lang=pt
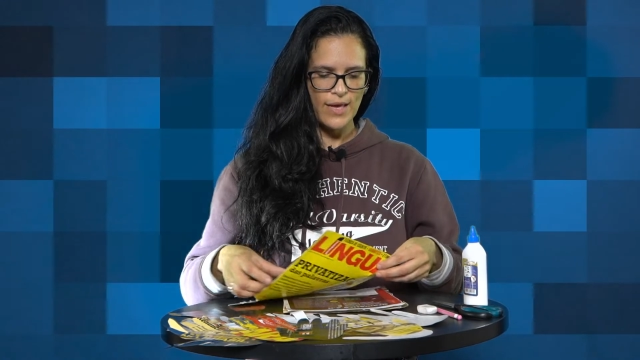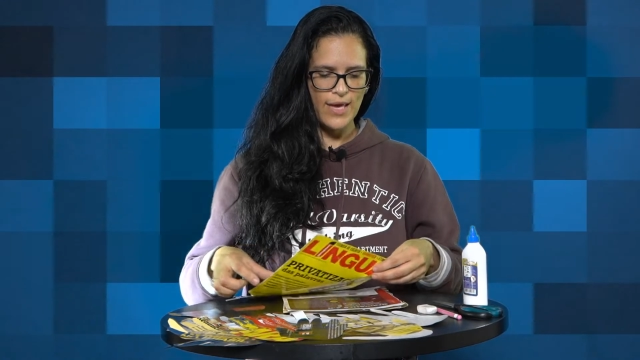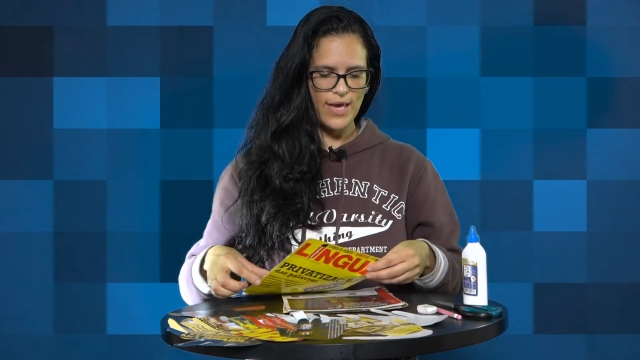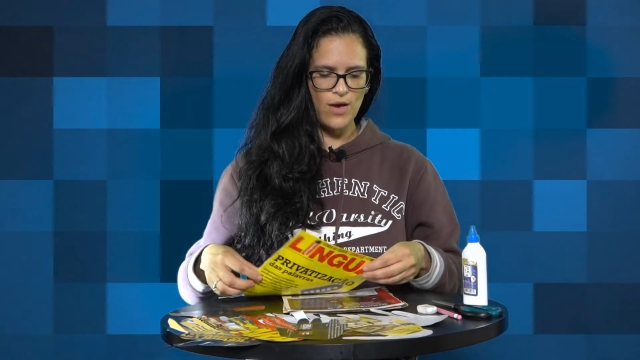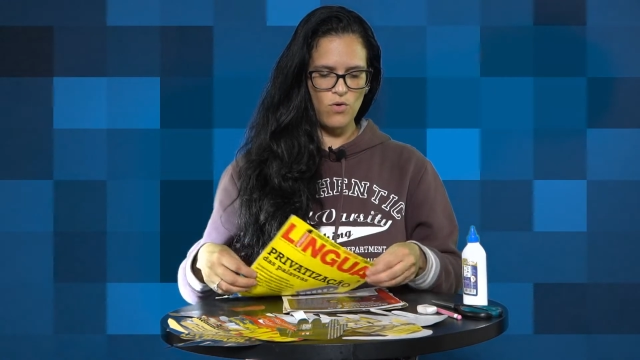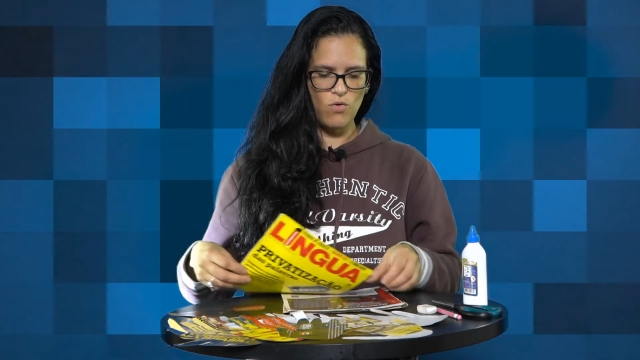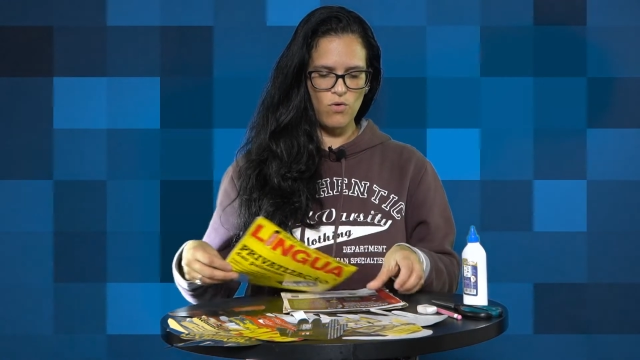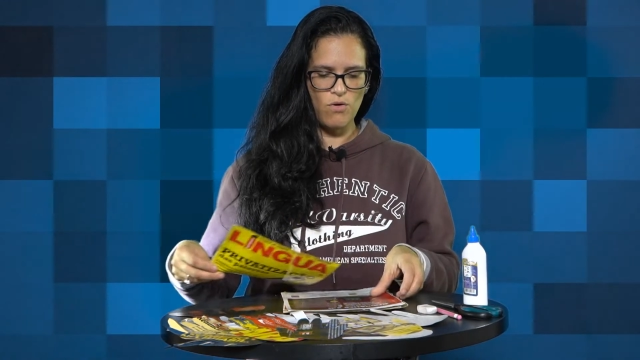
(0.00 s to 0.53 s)

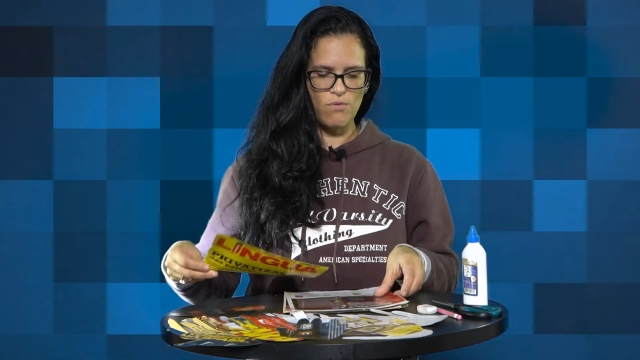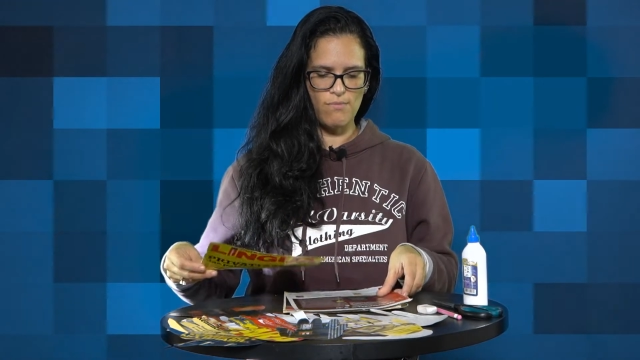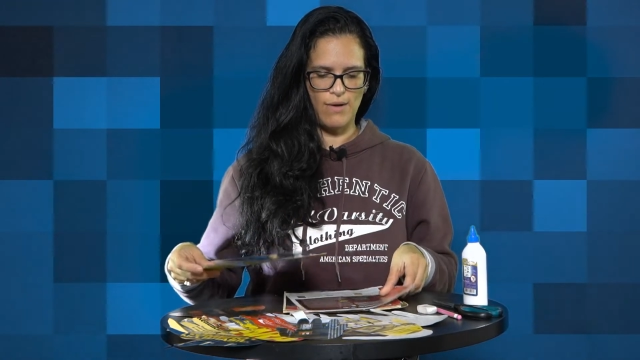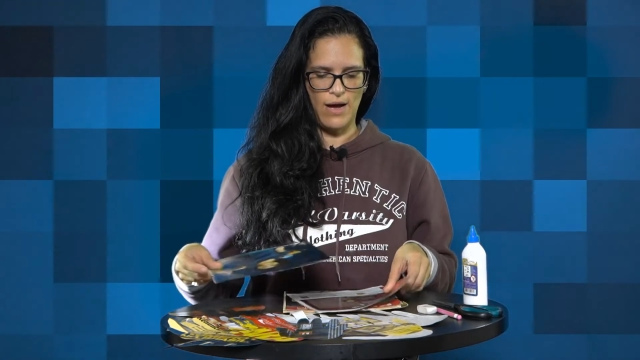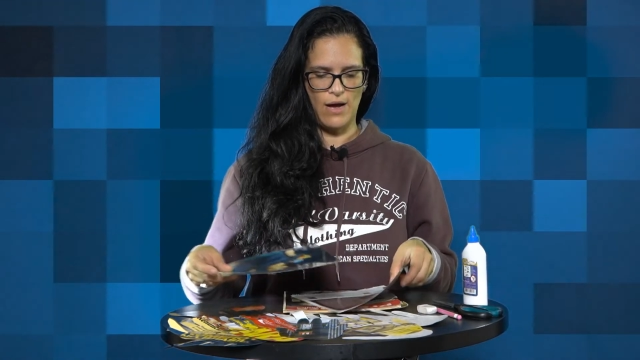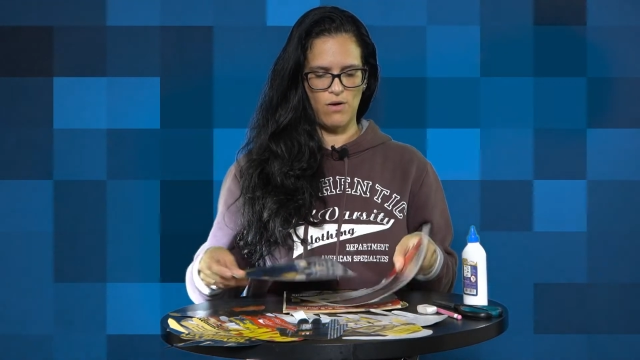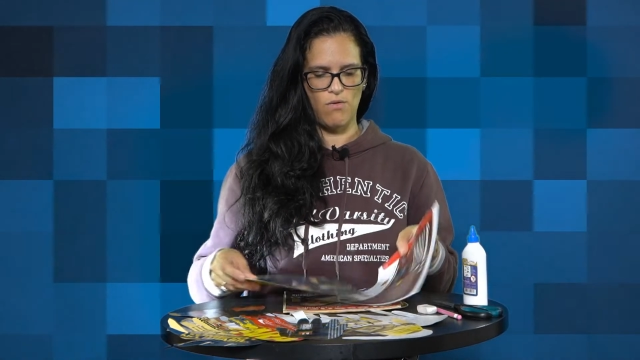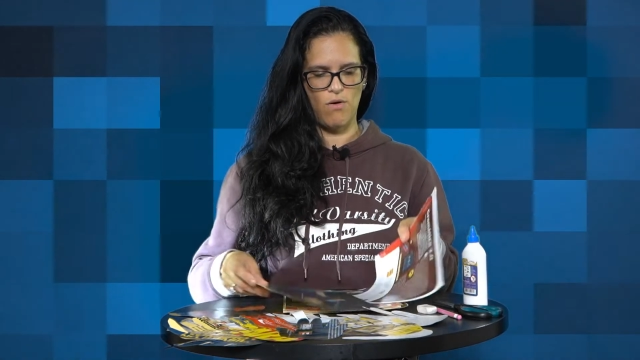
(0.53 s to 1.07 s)
e
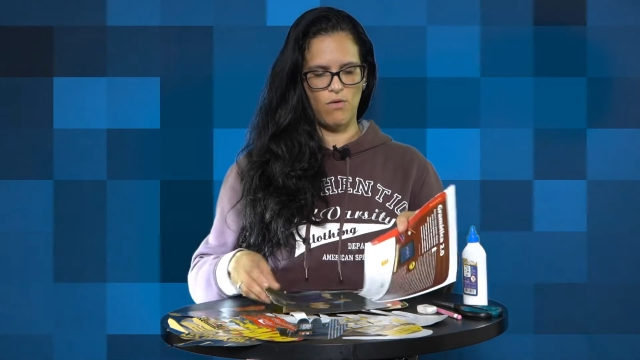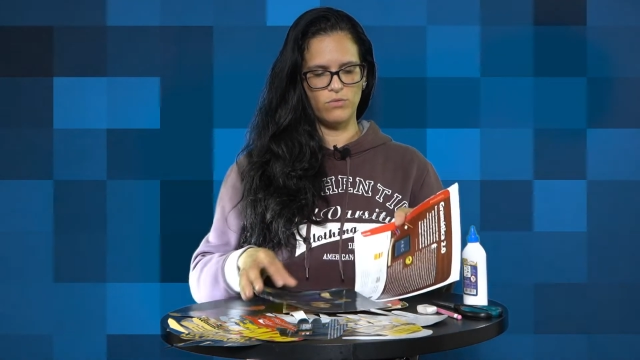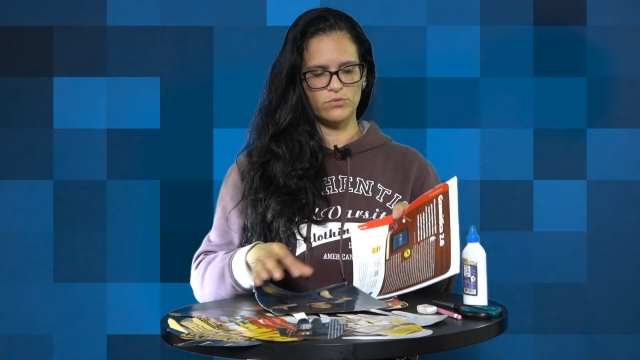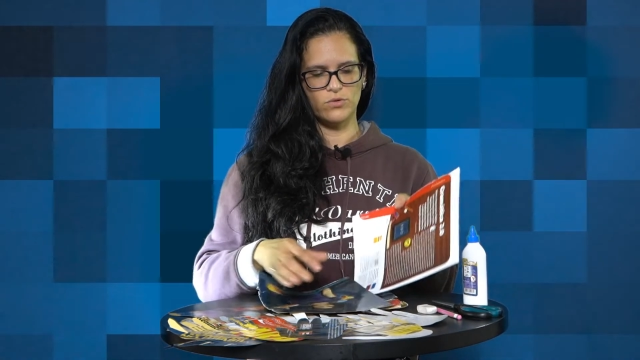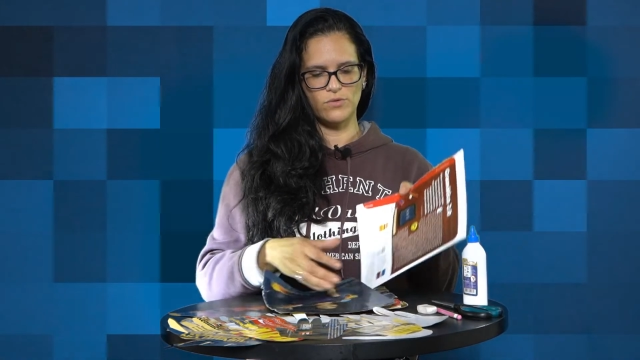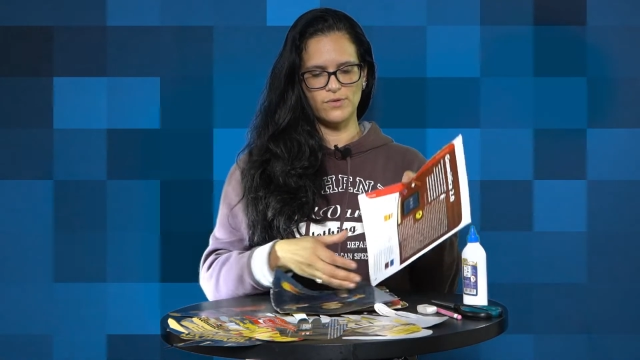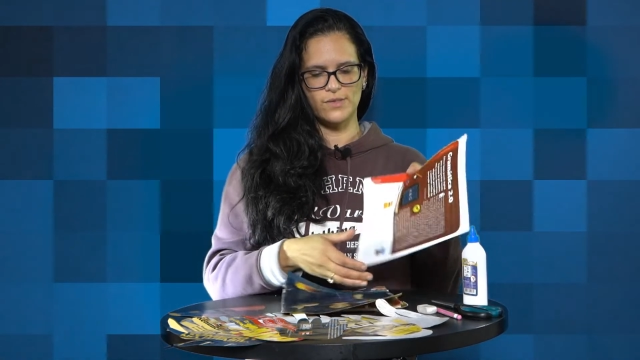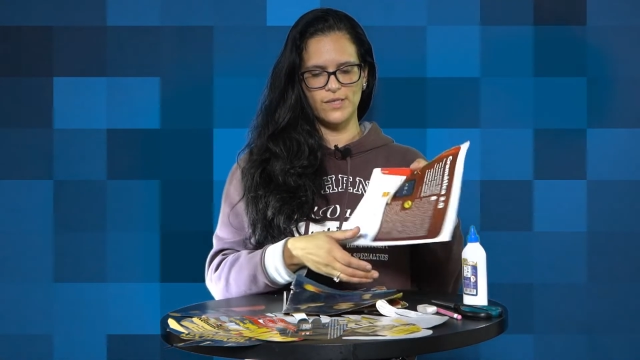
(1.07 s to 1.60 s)
uma com um
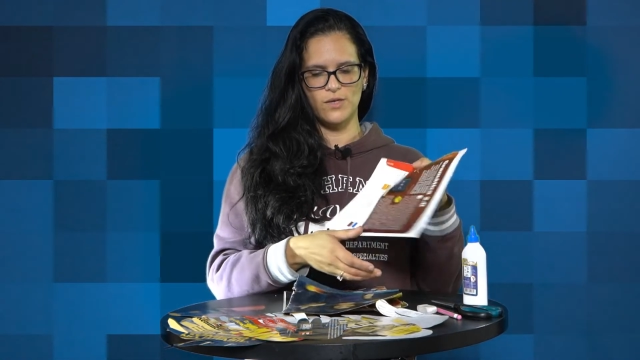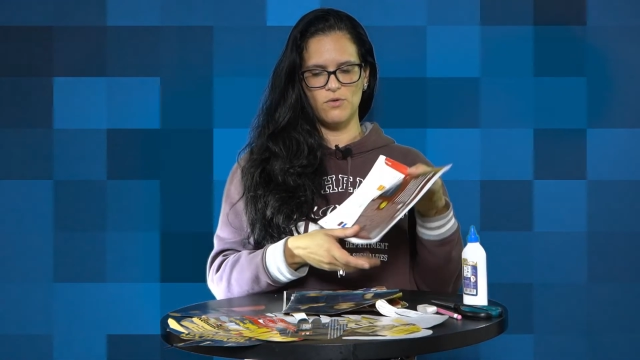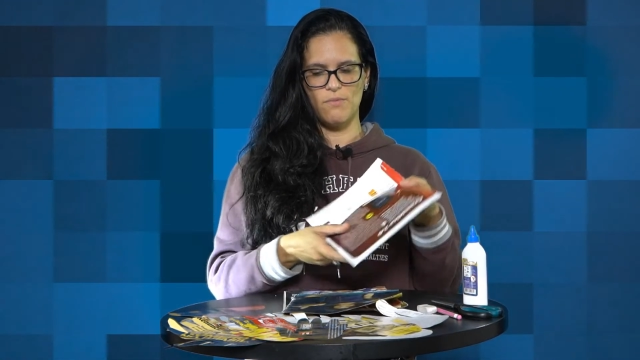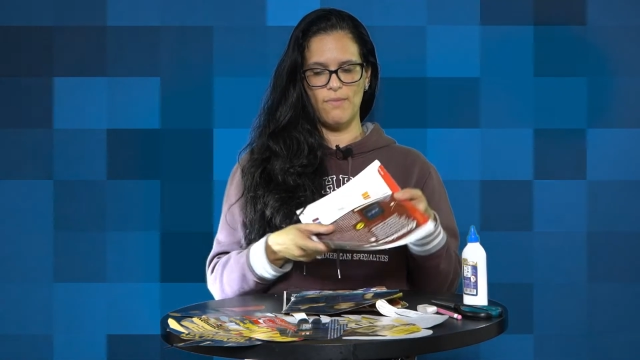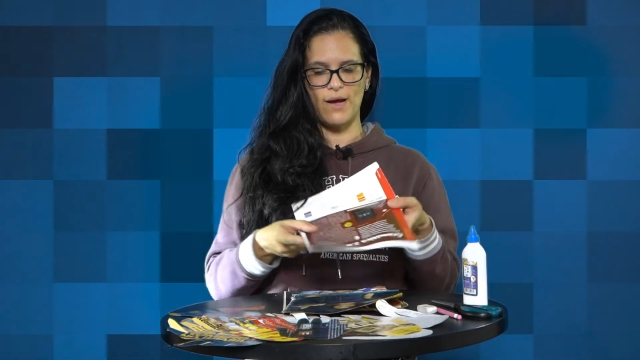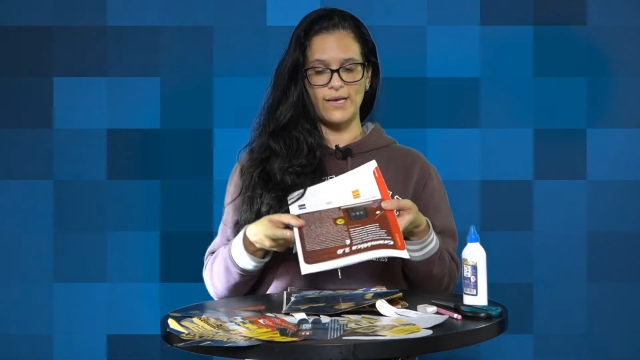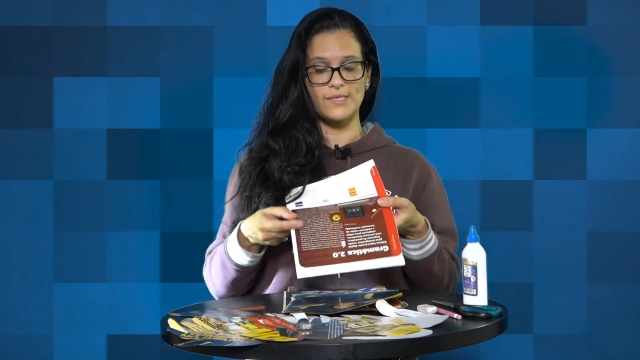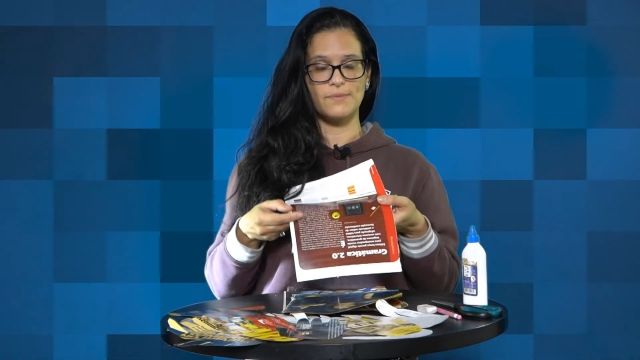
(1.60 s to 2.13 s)

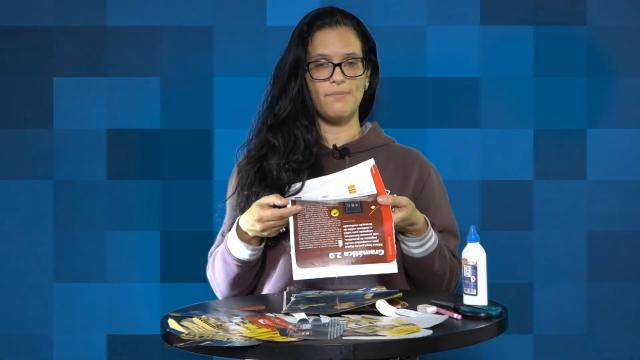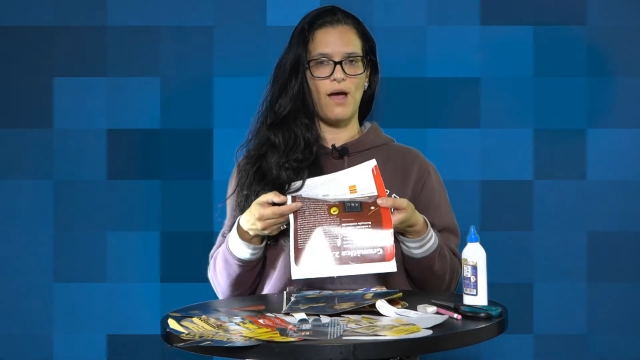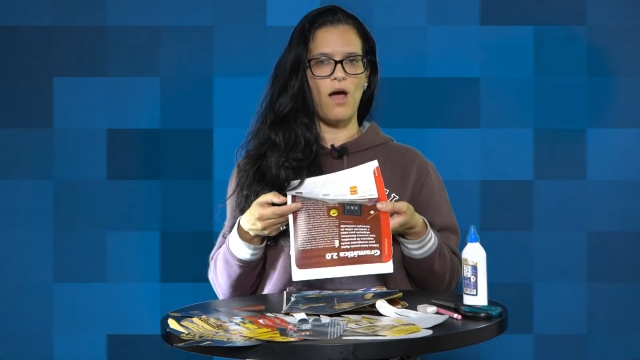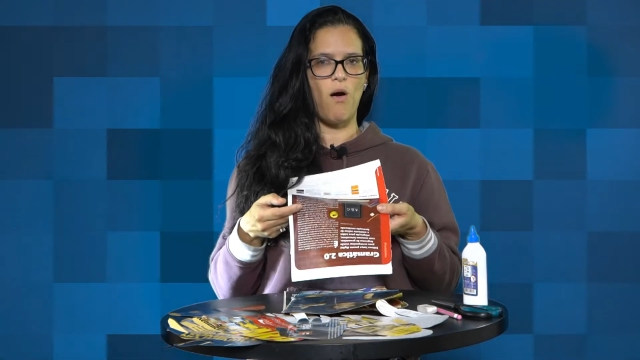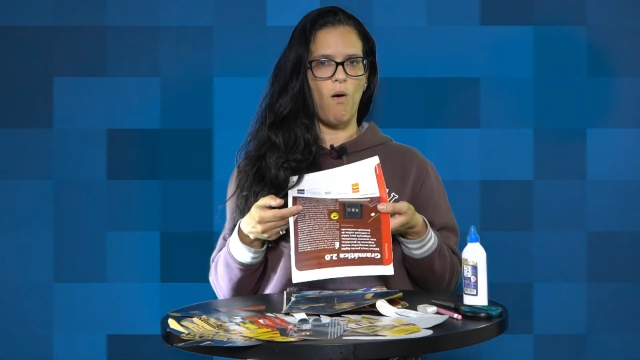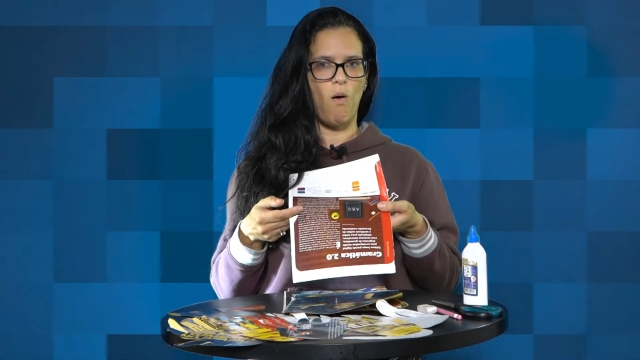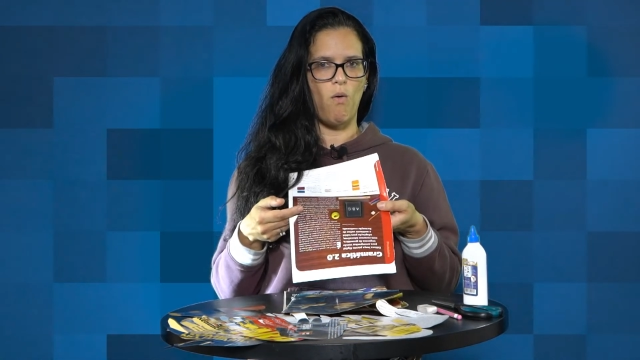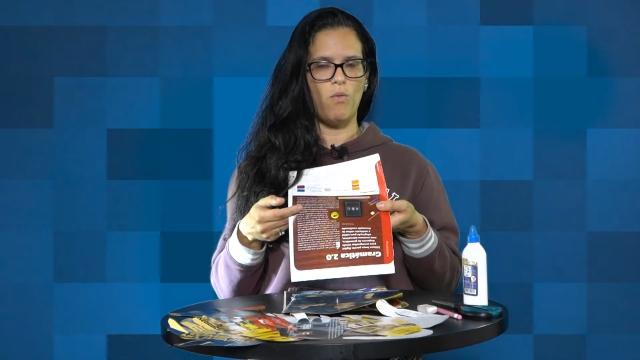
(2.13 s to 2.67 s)
tonzinho mais
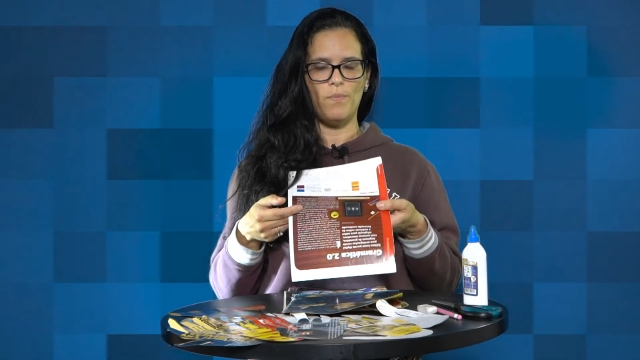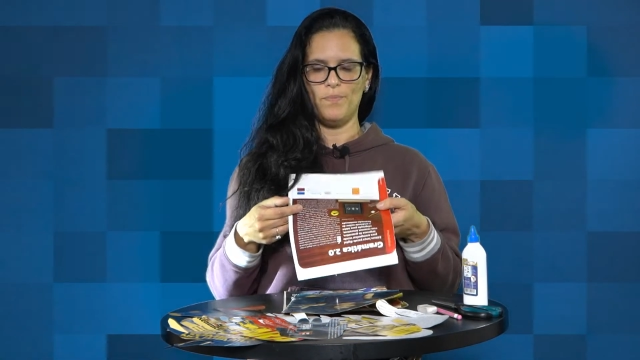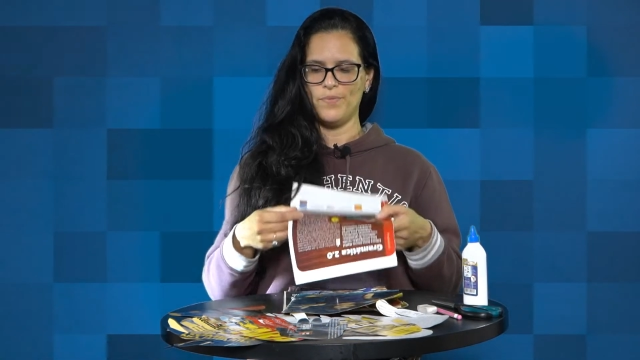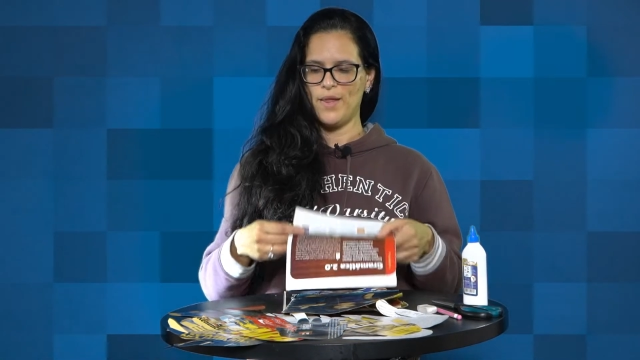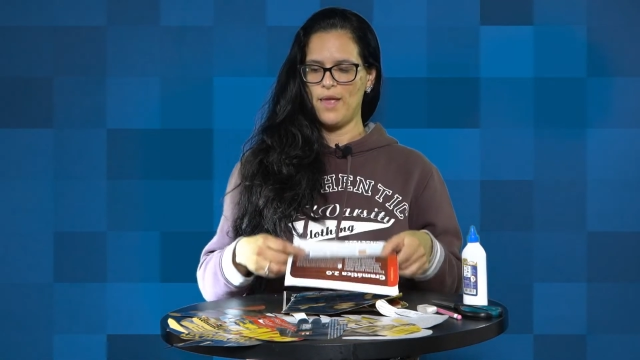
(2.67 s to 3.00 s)
marrom